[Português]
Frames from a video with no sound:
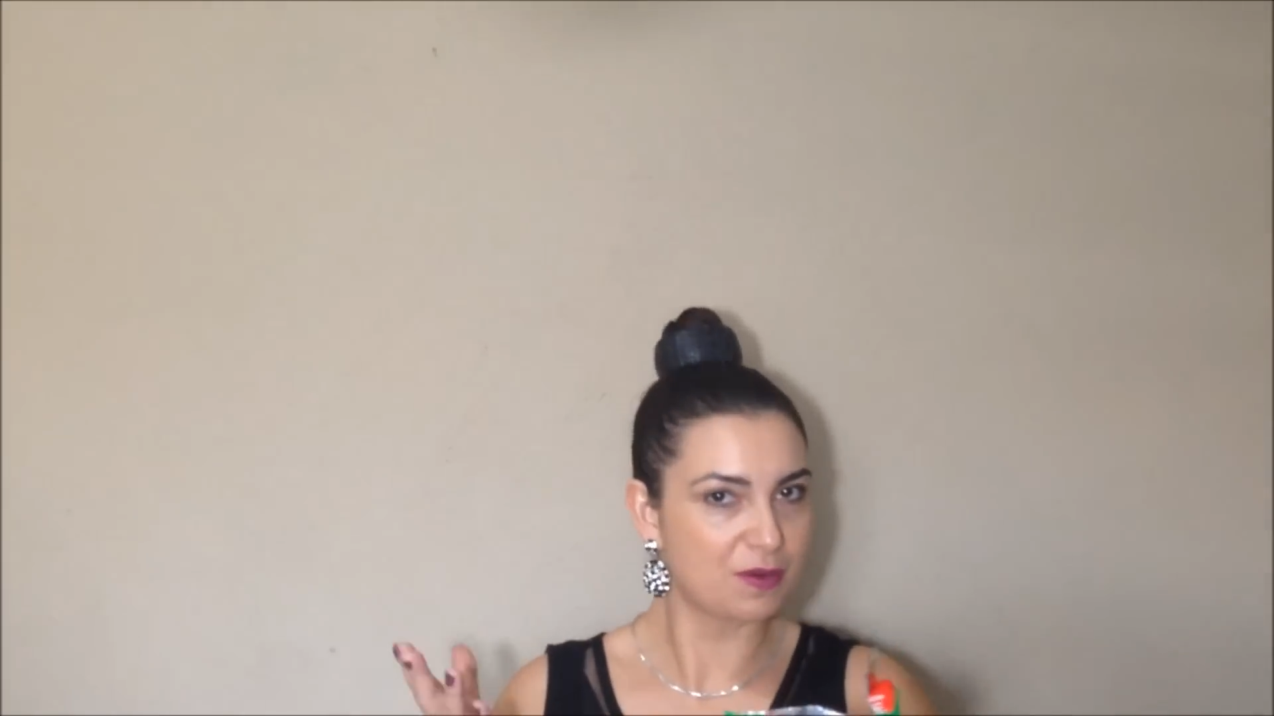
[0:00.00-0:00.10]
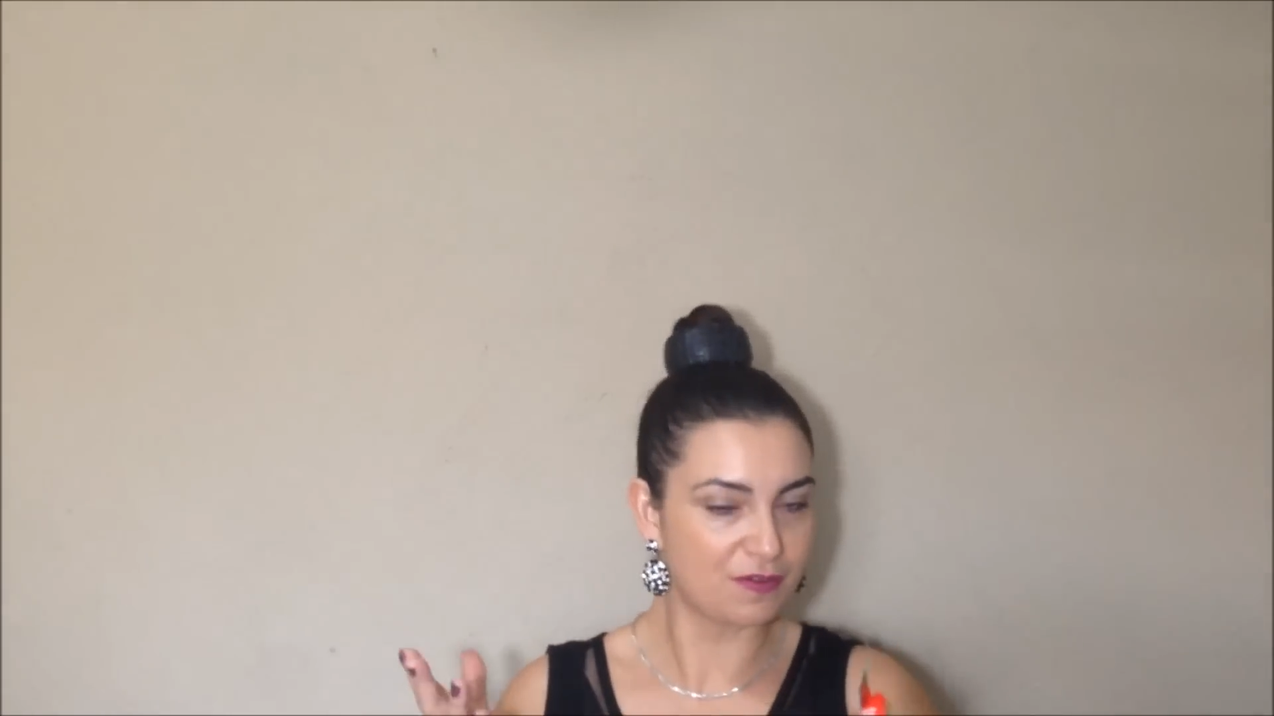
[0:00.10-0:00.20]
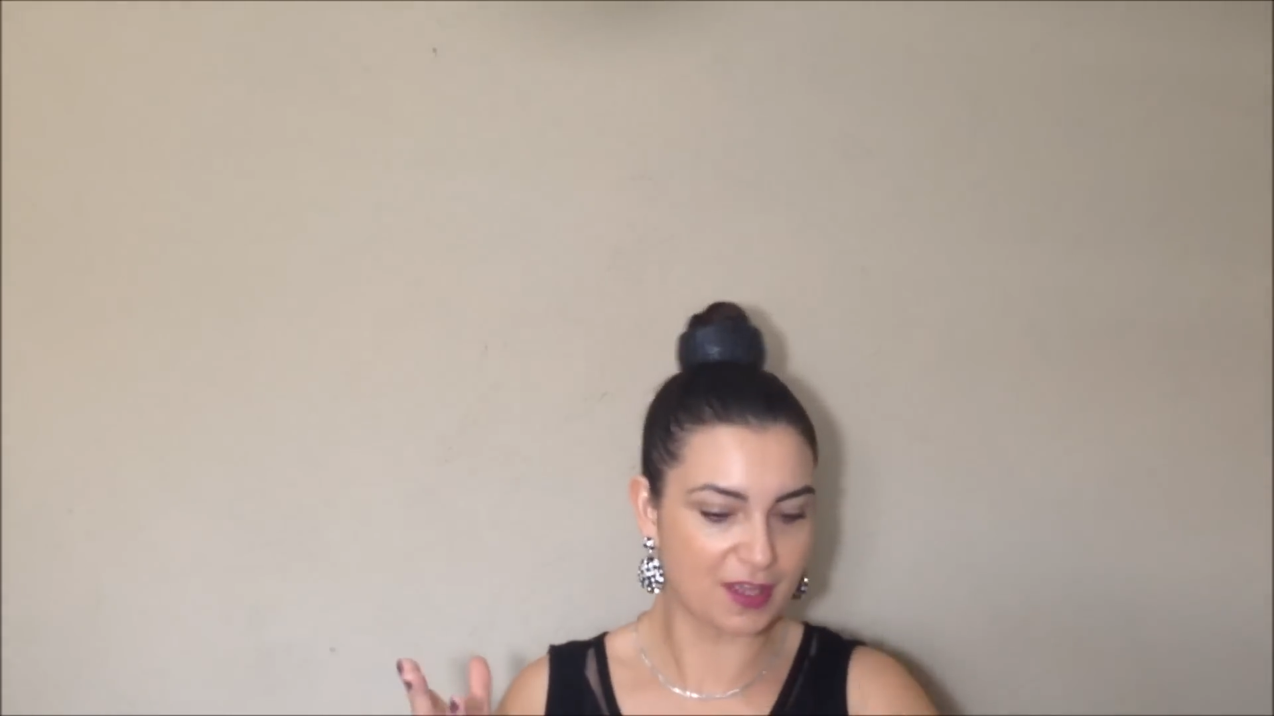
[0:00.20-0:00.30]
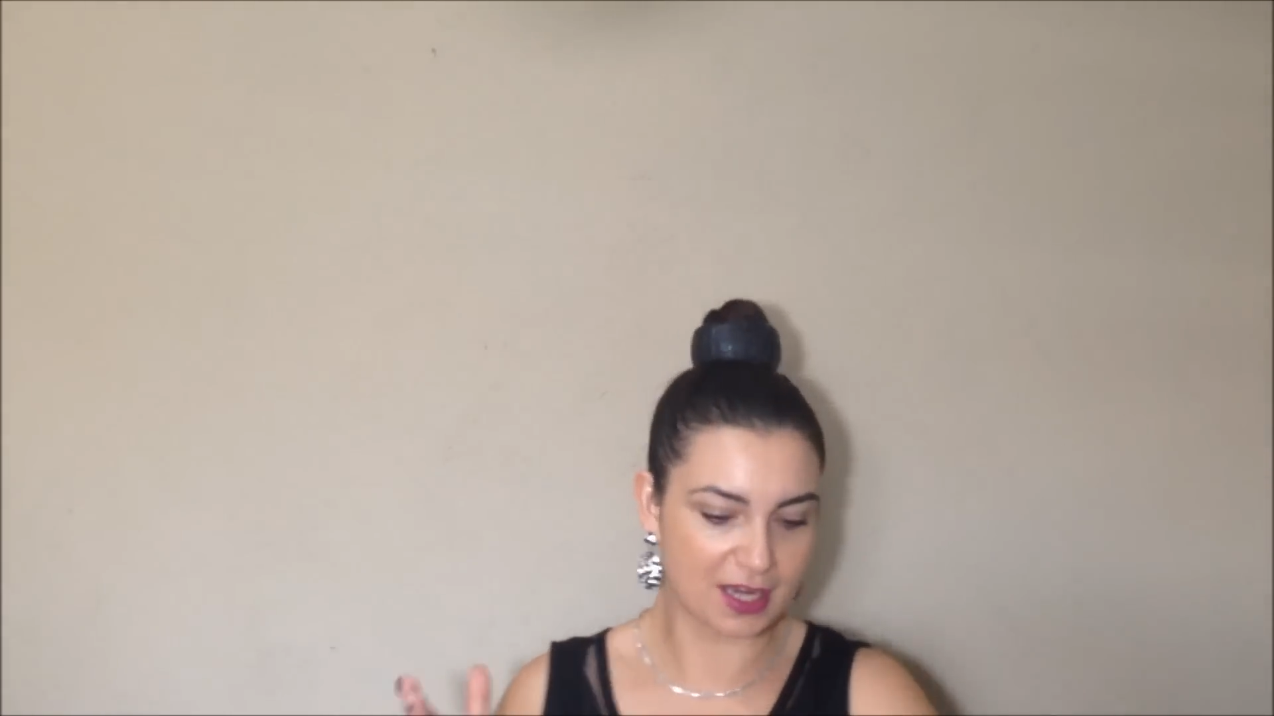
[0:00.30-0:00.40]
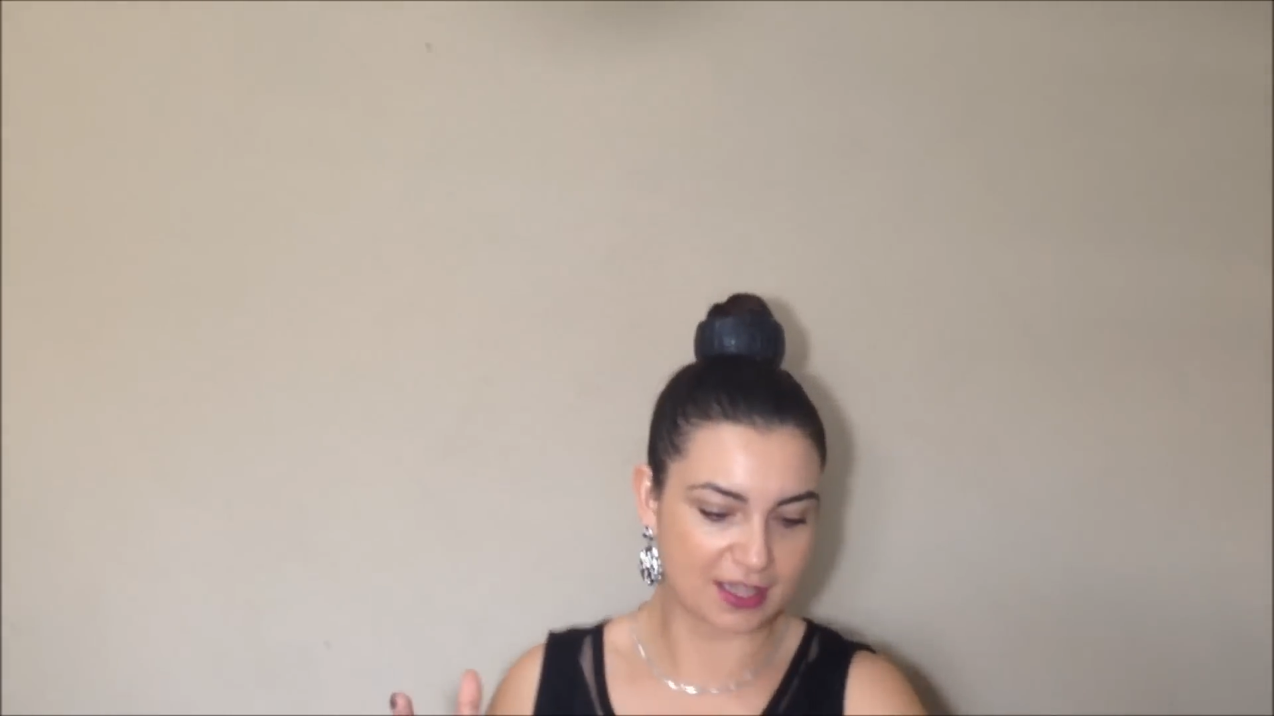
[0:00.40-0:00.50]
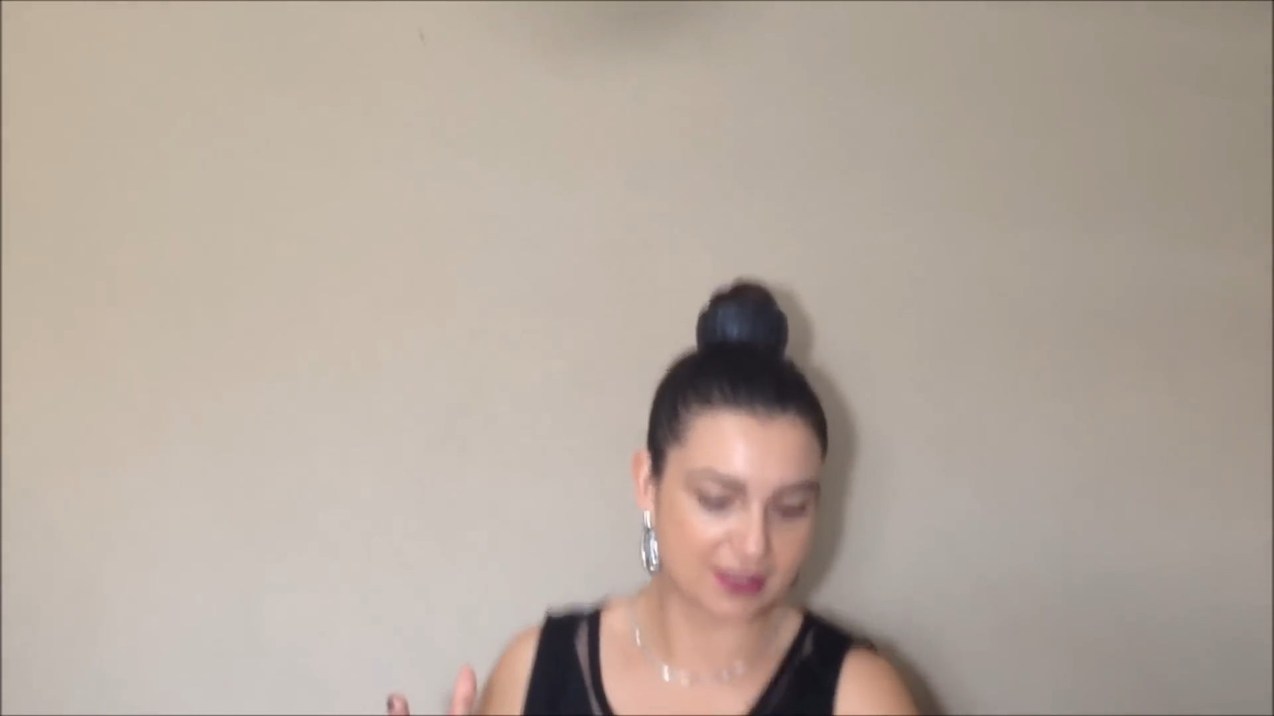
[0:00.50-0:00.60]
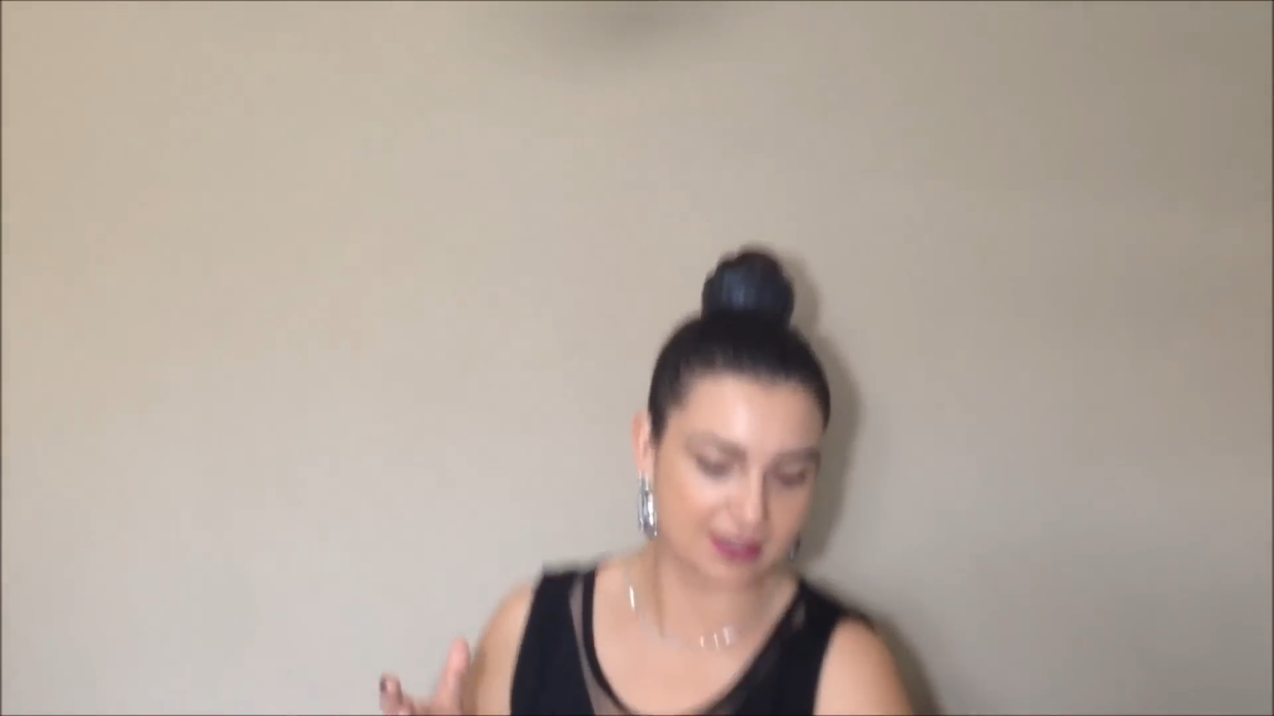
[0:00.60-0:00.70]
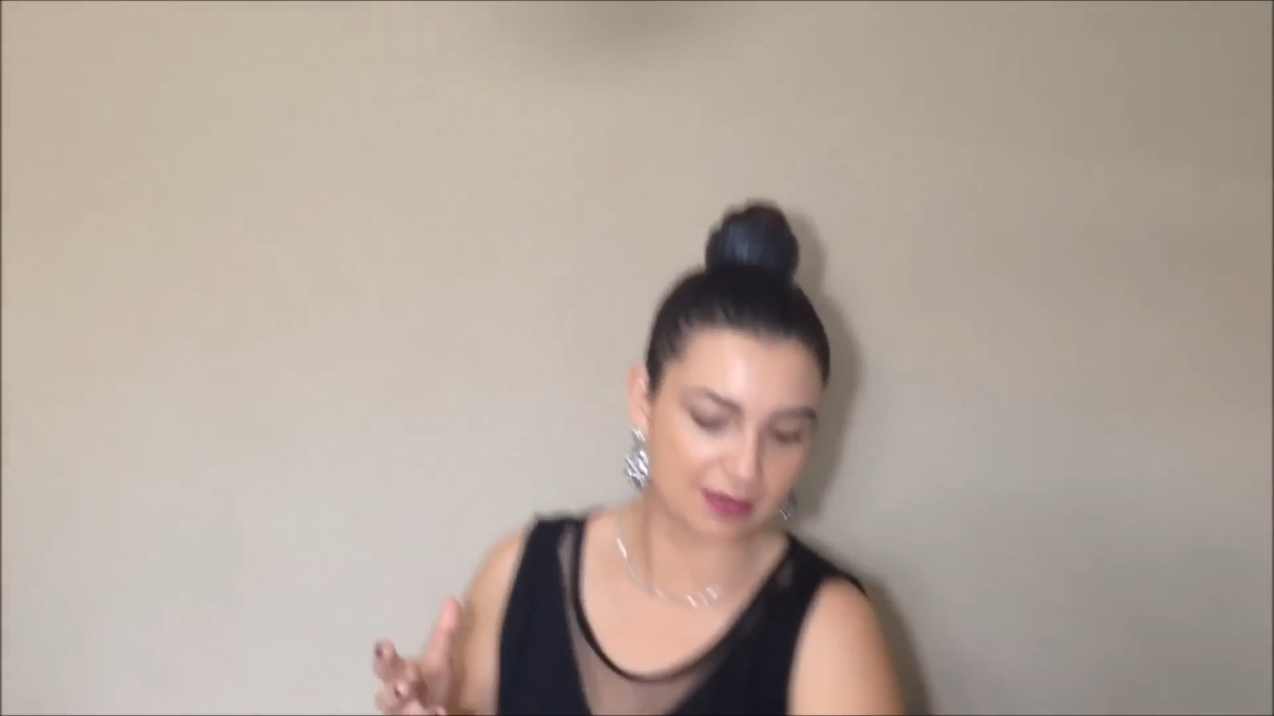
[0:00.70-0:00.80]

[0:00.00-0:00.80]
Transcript: preferência,